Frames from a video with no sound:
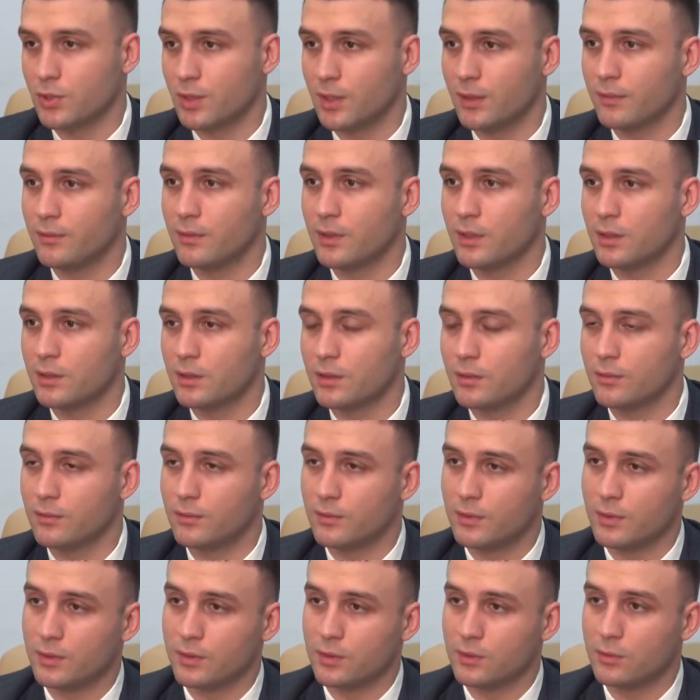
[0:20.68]
человек
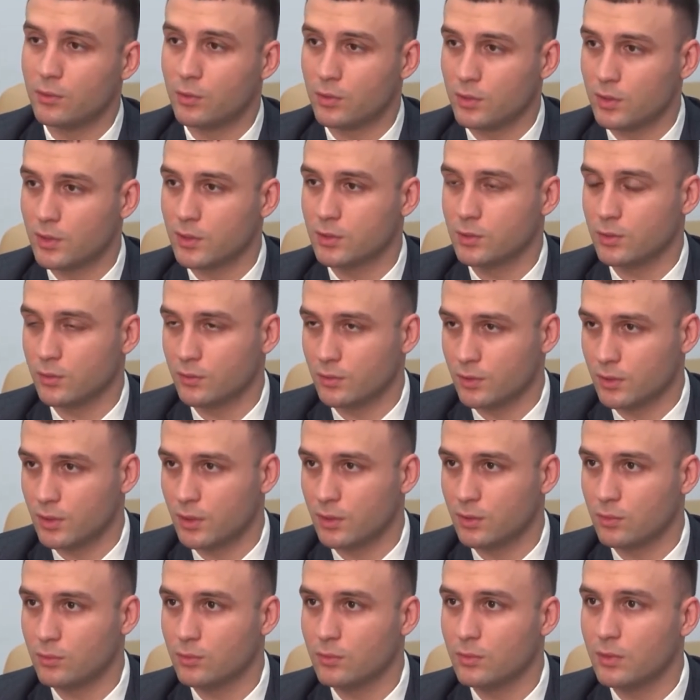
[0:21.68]
в городе
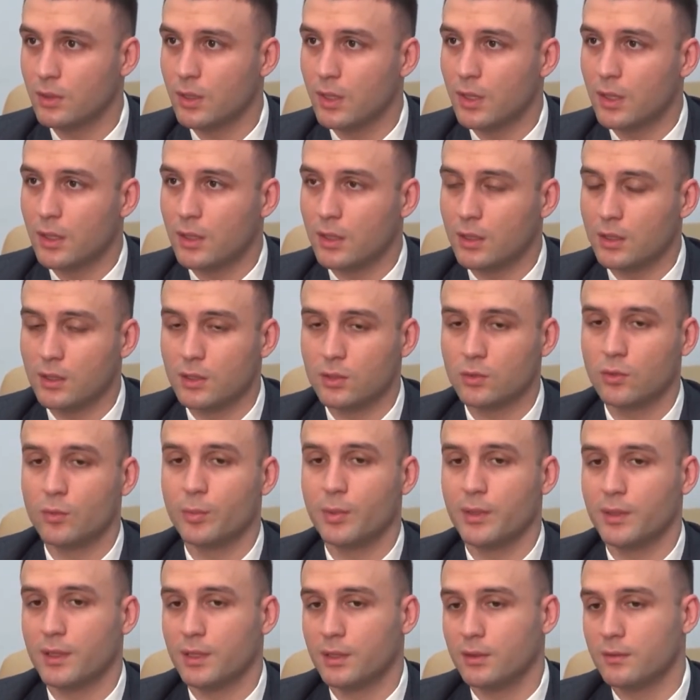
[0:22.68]
Ростове-на-Дону и
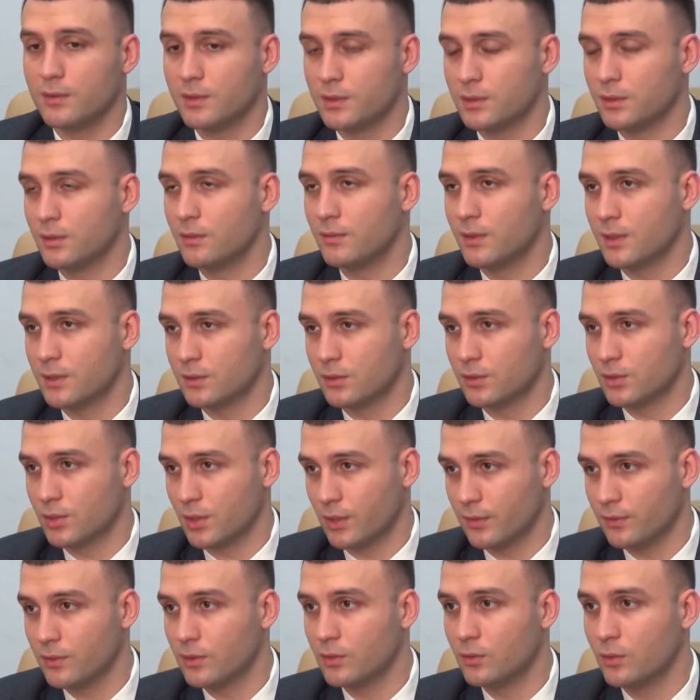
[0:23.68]
готовы принять 220
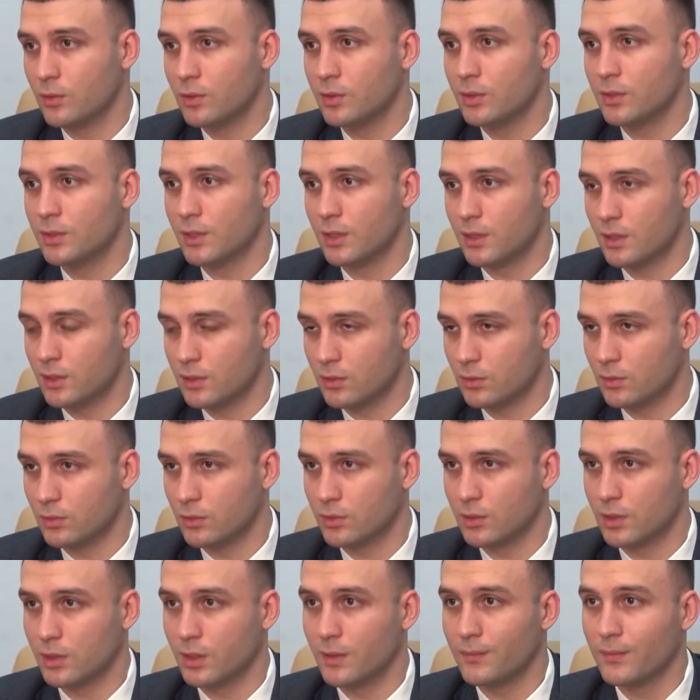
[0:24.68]
человек в городе
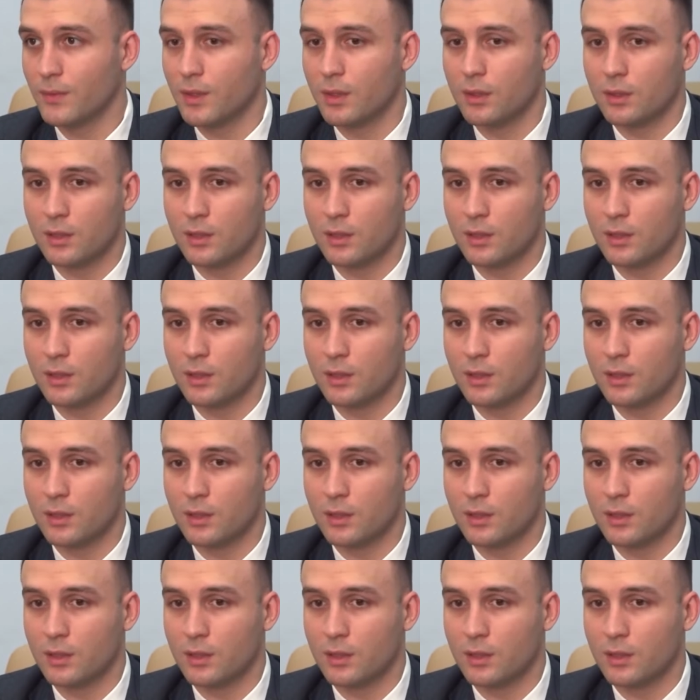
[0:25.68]
Таганроге.